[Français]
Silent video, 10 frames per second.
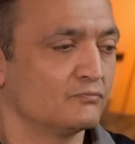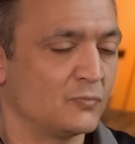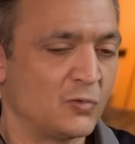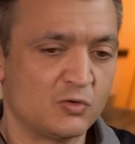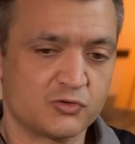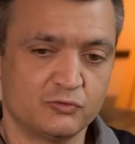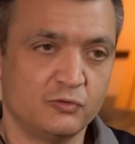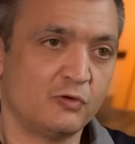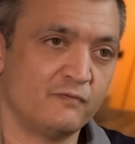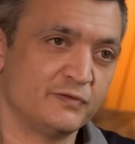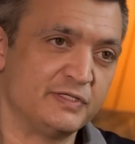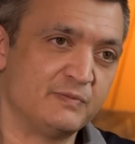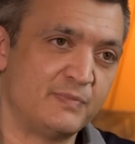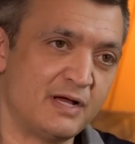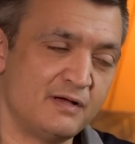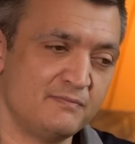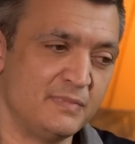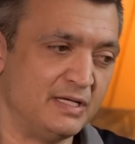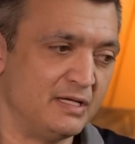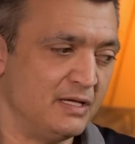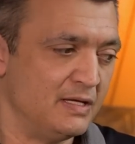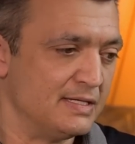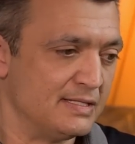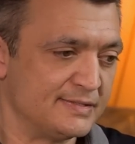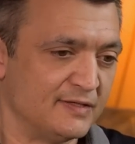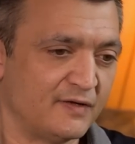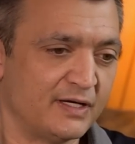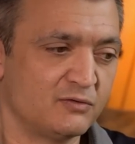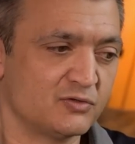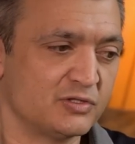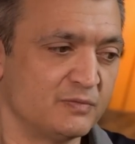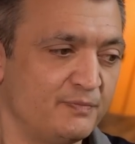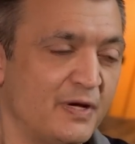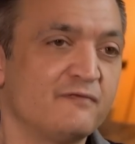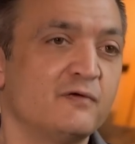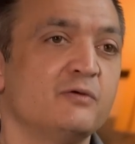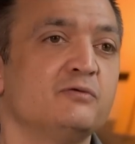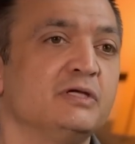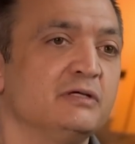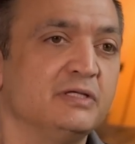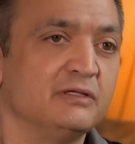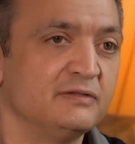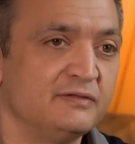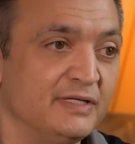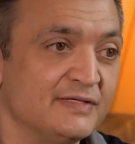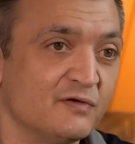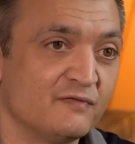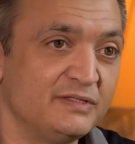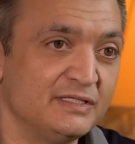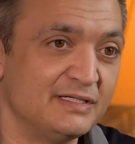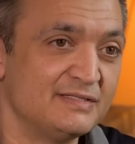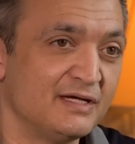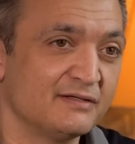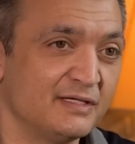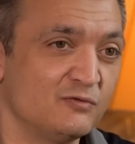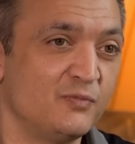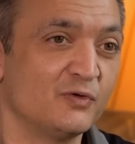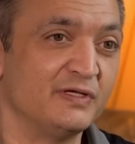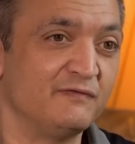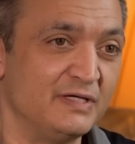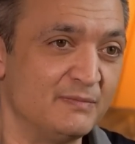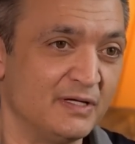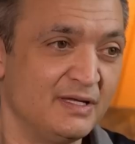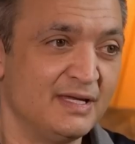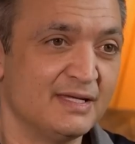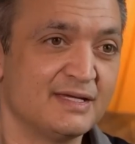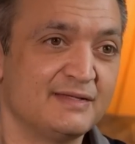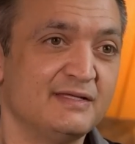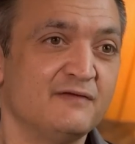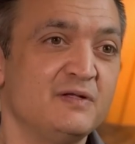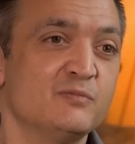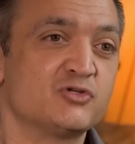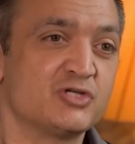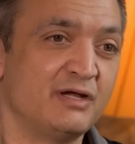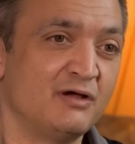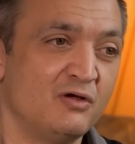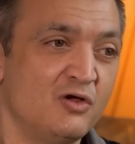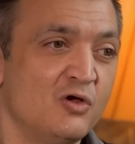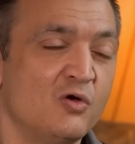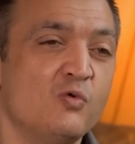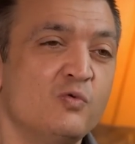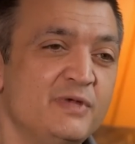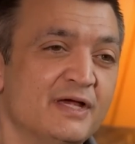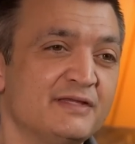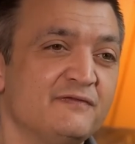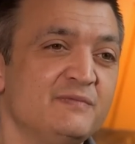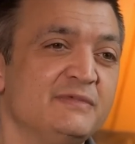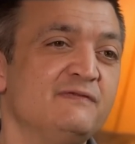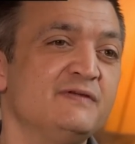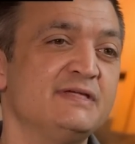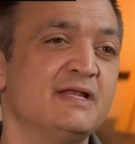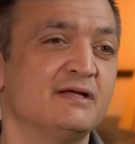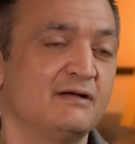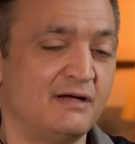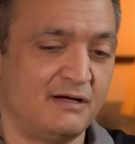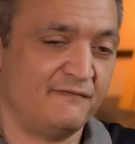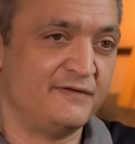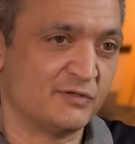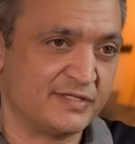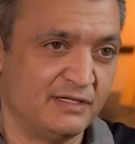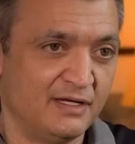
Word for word: Non, je ne le revendique pas, mais c'est vrai que j'ai parfois eu des, envies, des désirs, des goûts pour des films qui étaient des films chers, ou bien des films difficiles à, financer.